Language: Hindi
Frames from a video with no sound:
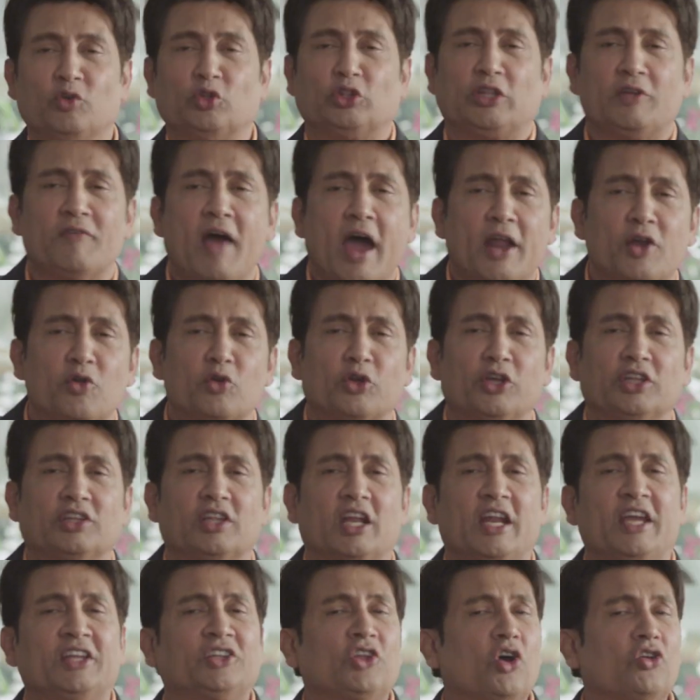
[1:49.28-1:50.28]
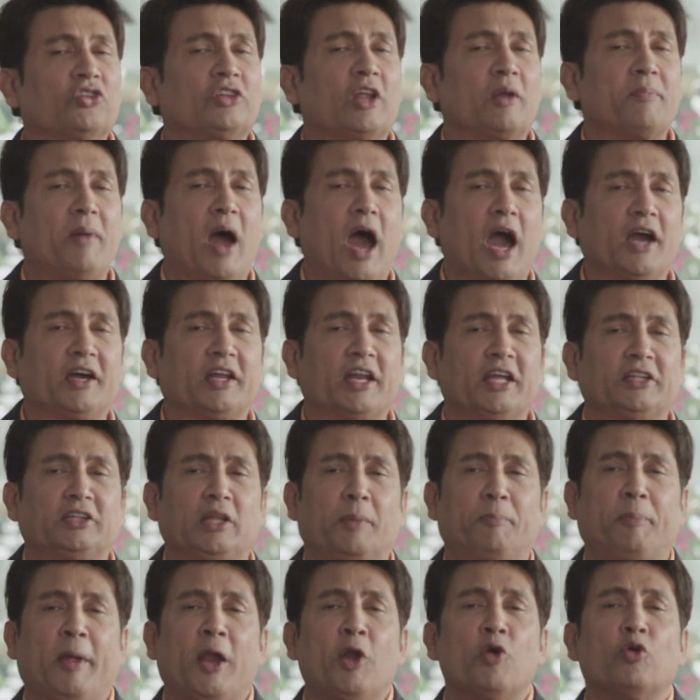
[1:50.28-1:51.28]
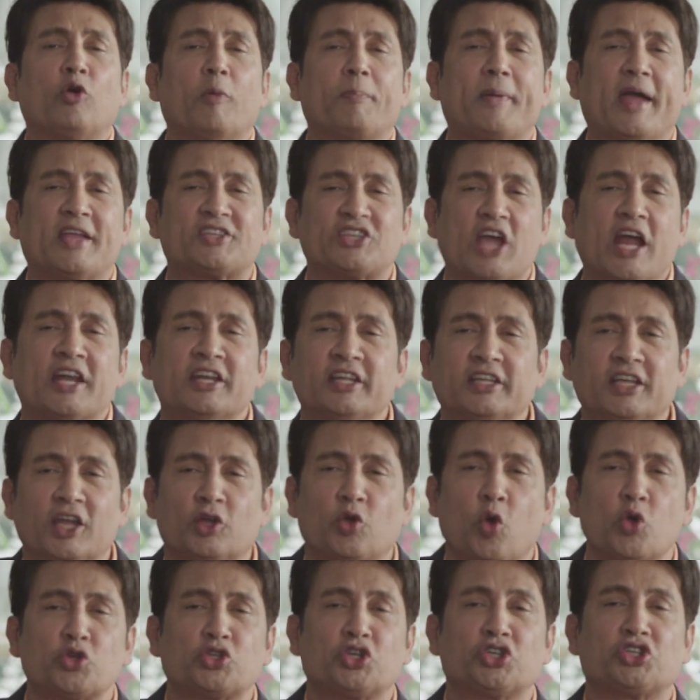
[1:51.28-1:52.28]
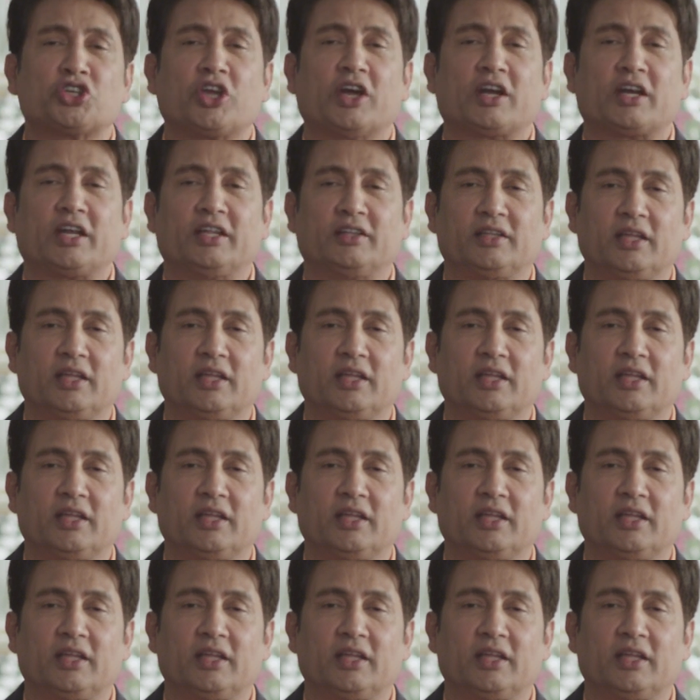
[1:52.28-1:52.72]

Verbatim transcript: वो दीवानों की तरह इधर उधर भाग रहे थे पेड़ों को पहचानने की कोशिश कर रहे